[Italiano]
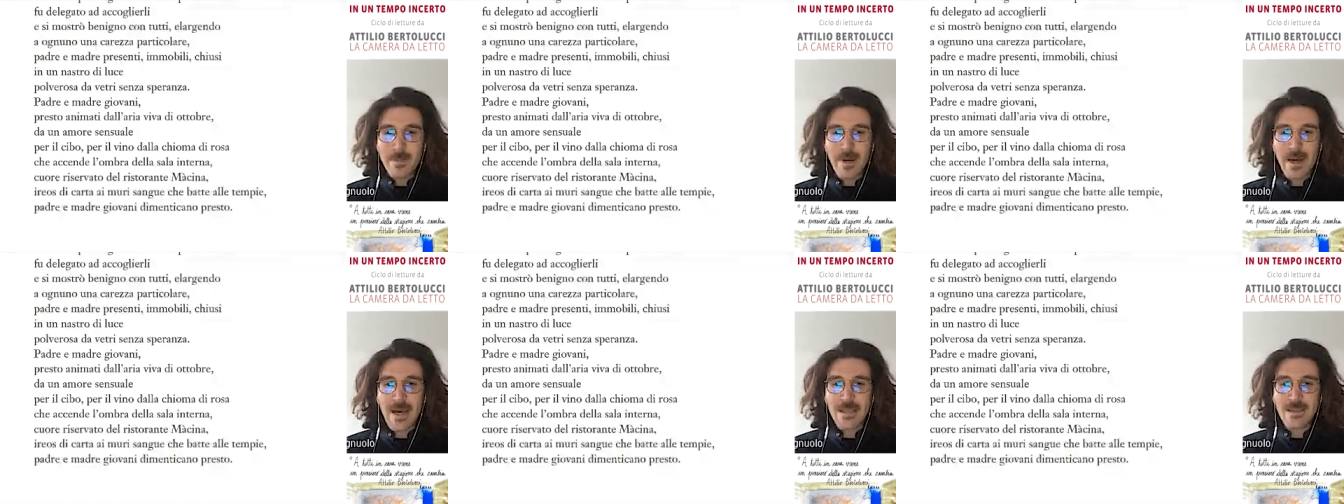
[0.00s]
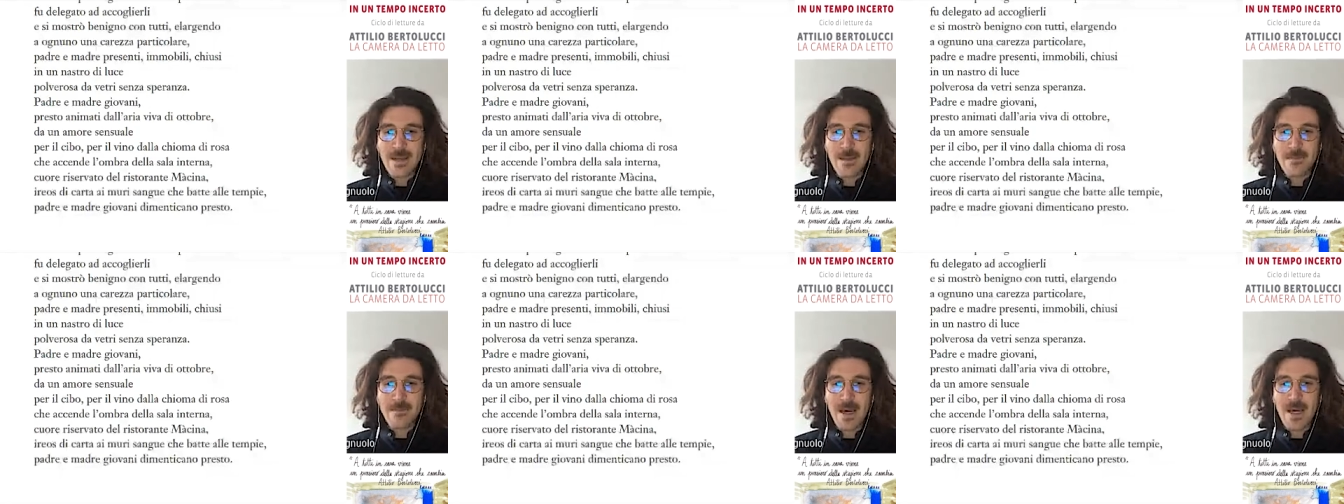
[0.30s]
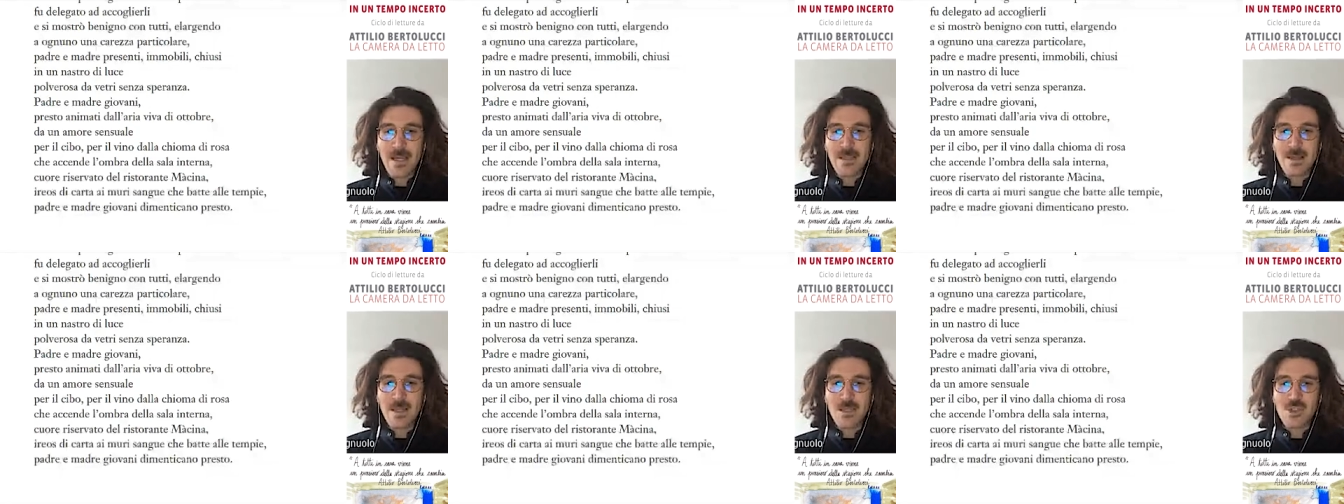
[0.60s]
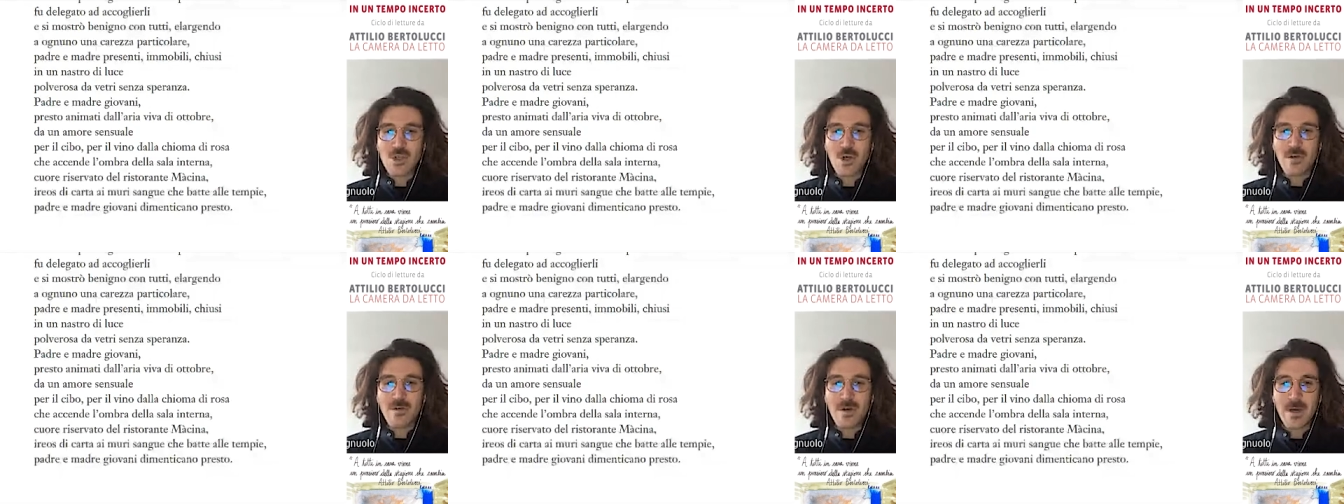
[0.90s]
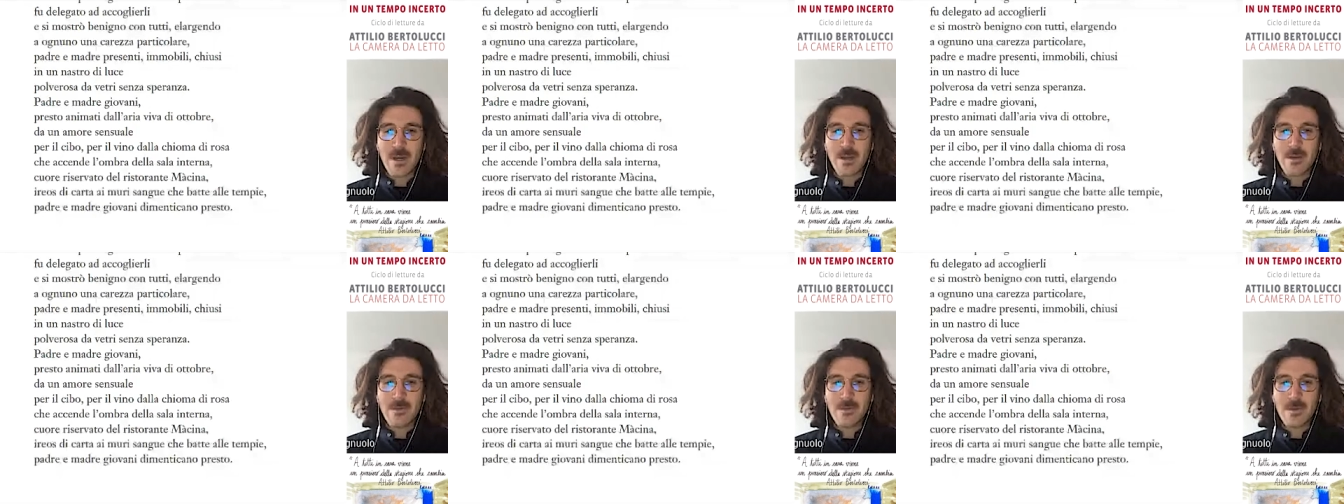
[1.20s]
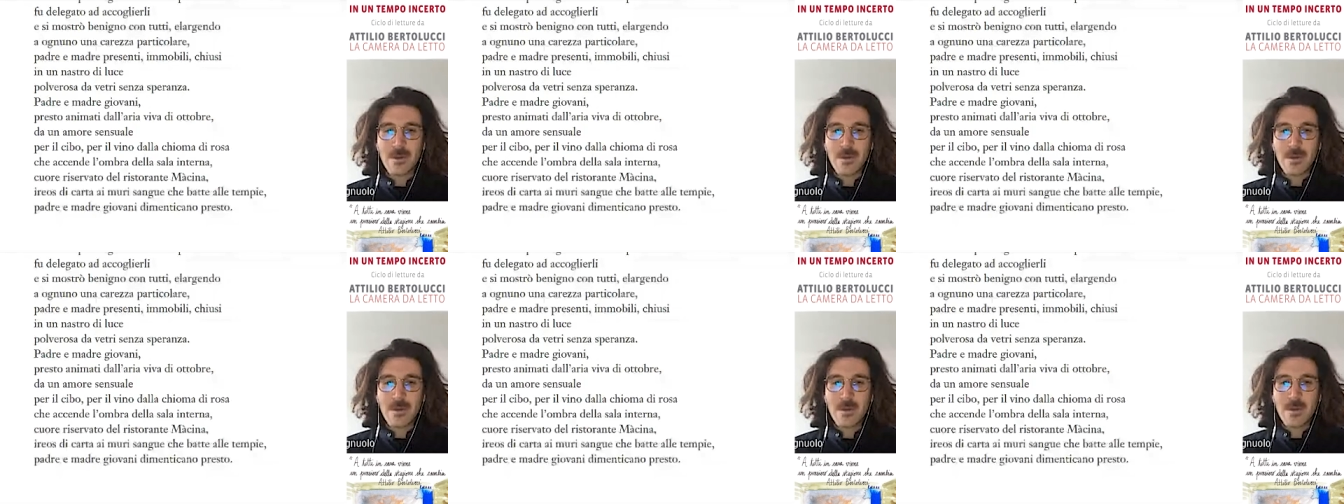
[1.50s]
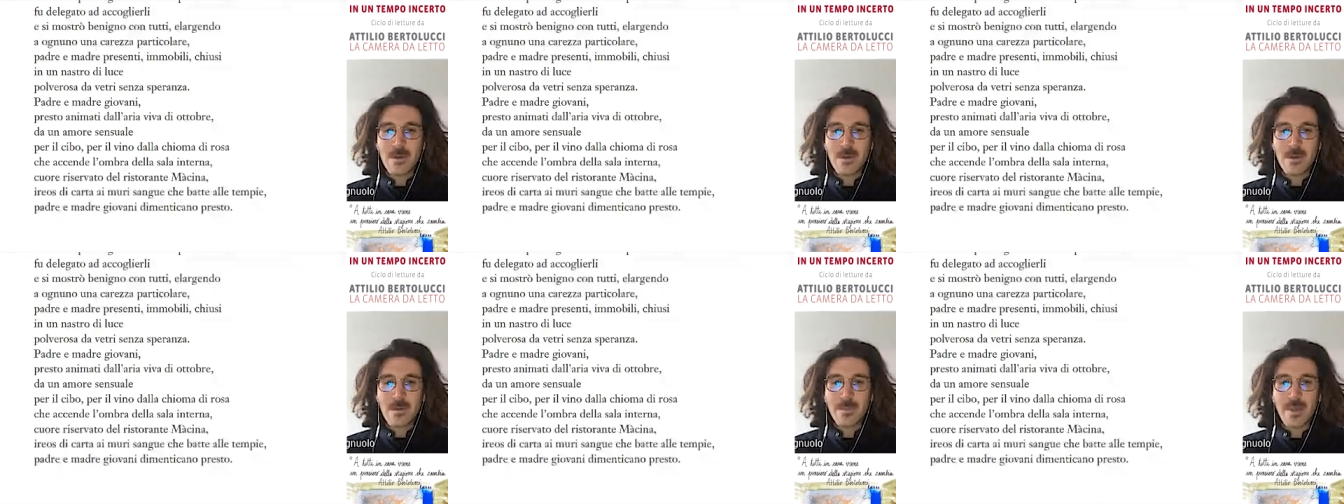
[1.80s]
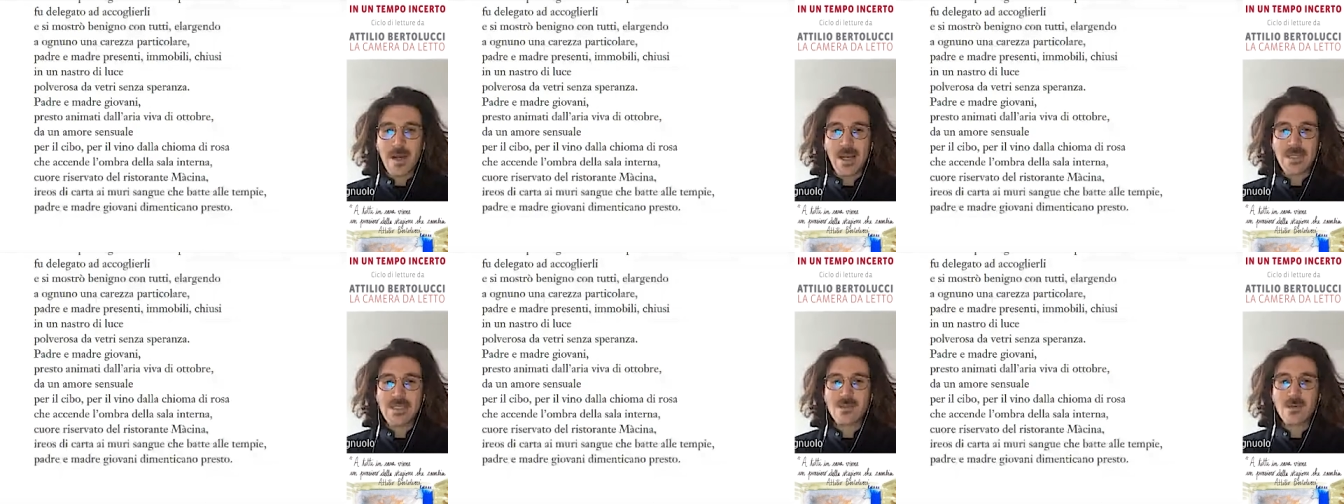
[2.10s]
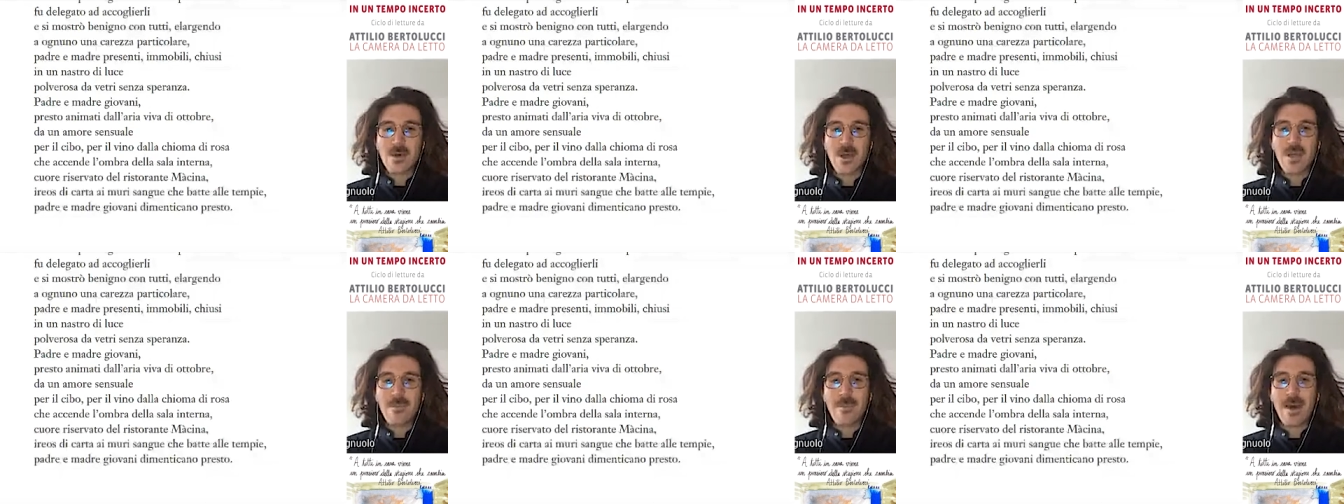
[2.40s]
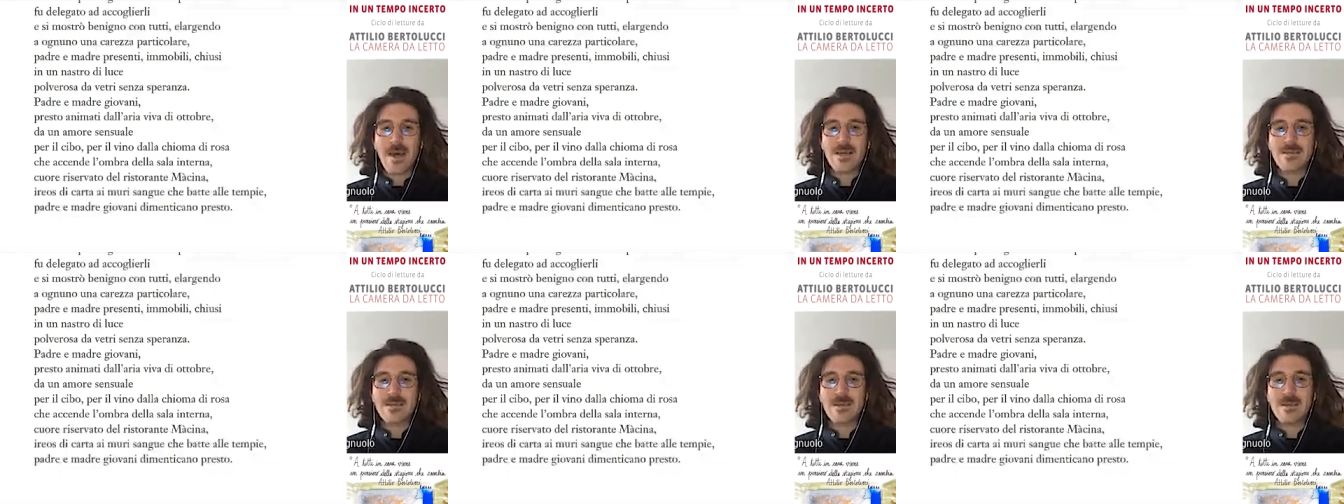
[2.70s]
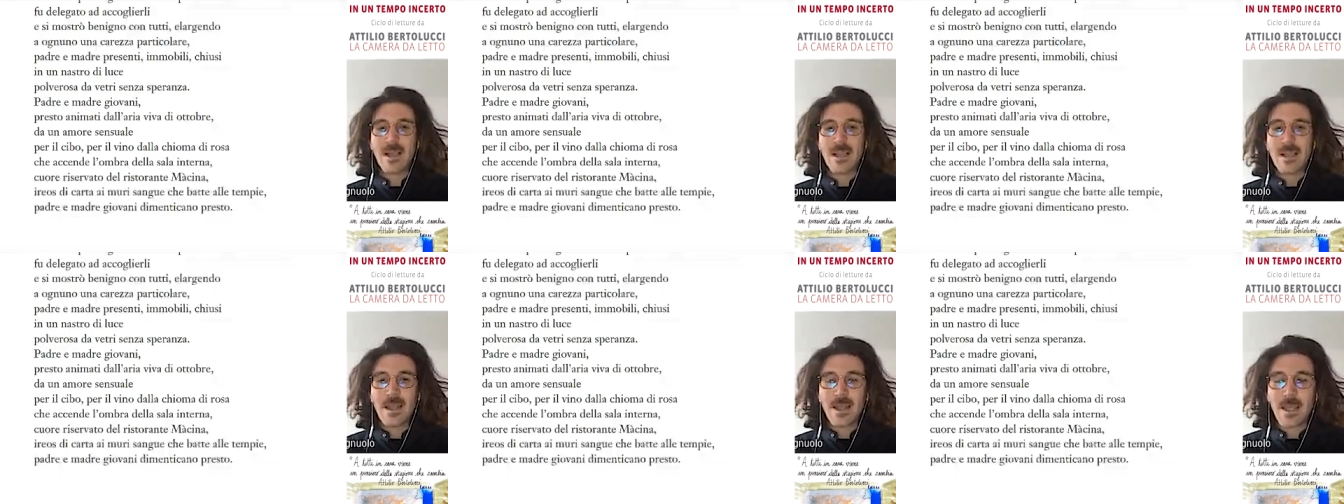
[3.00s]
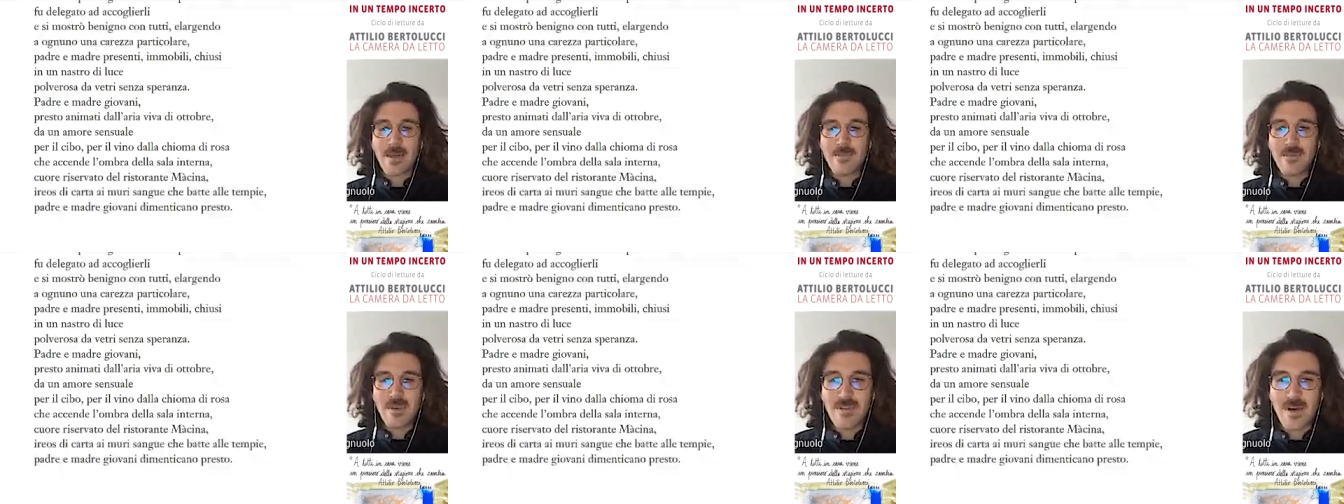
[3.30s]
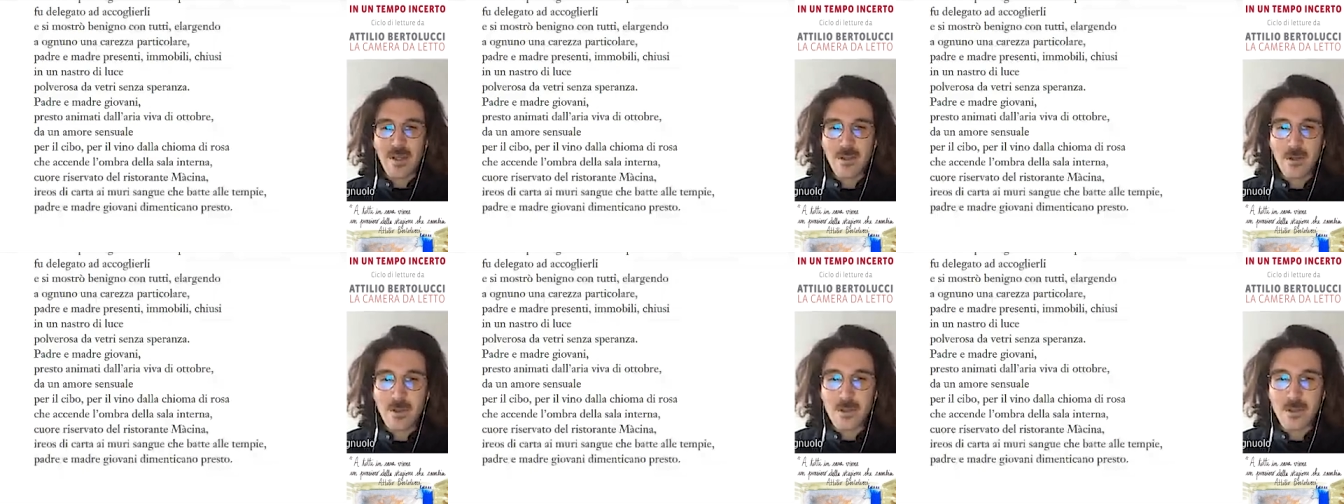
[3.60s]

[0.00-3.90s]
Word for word: Padre e madre giovani, presto animati dall'aria viva